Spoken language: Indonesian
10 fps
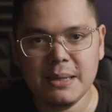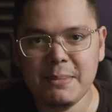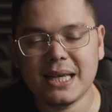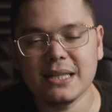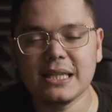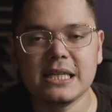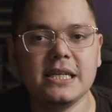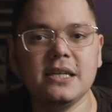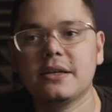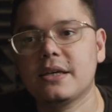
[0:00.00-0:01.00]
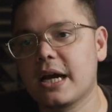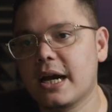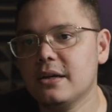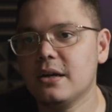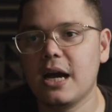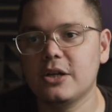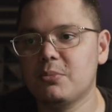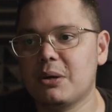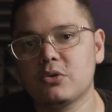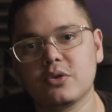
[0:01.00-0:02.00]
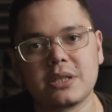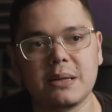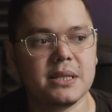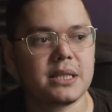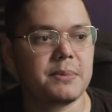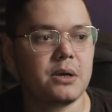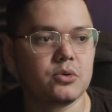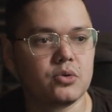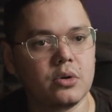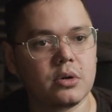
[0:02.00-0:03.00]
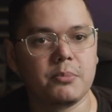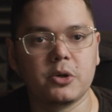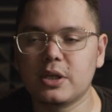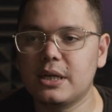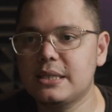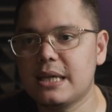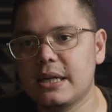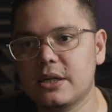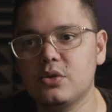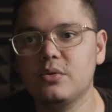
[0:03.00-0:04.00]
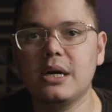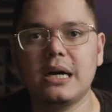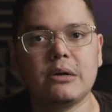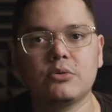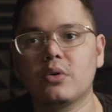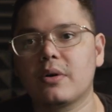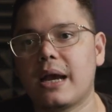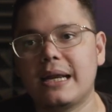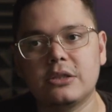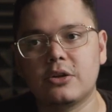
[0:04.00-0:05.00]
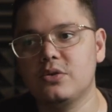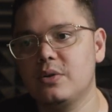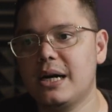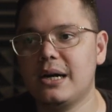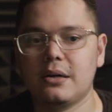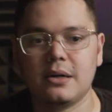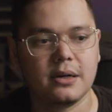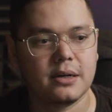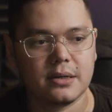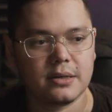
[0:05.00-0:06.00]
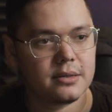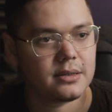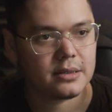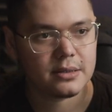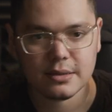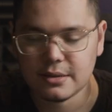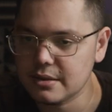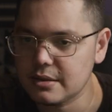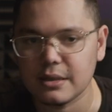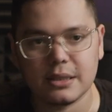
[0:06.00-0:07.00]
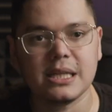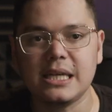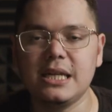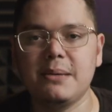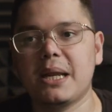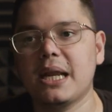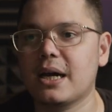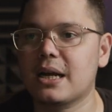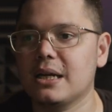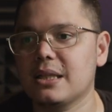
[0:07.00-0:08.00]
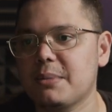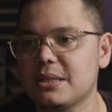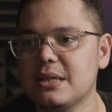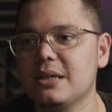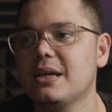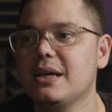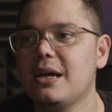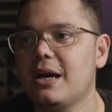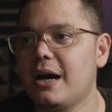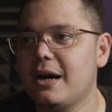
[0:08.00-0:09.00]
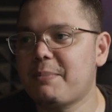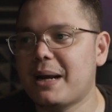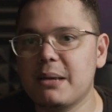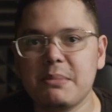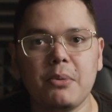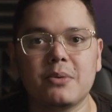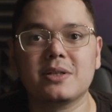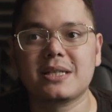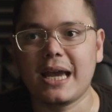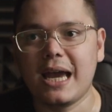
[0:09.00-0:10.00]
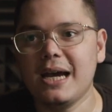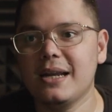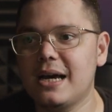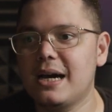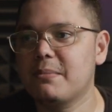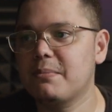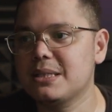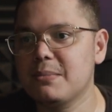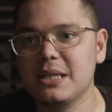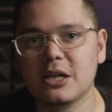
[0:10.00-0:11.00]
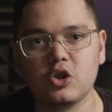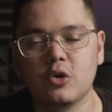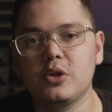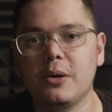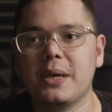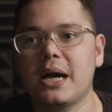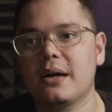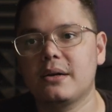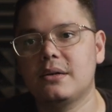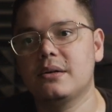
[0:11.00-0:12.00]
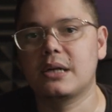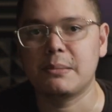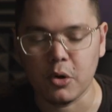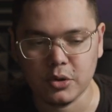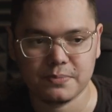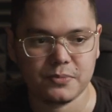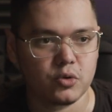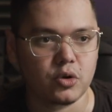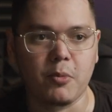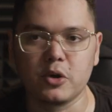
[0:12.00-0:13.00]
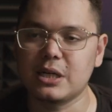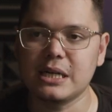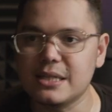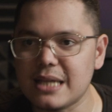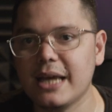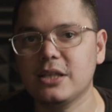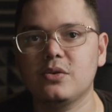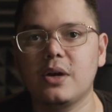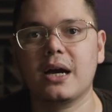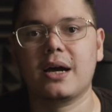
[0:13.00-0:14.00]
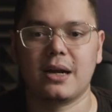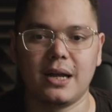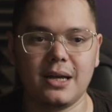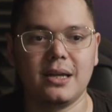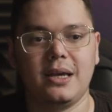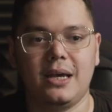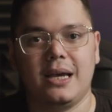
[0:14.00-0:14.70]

demand kita tinggi ya kan nggak cuma untuk streaming tapi untuk motion designer juga untuk editor juga uh, tinggi demandnya karena kita masih eh, pandemi belum selesai ya dan masih banyak job-job yang eh, remote untuk motion design juga karena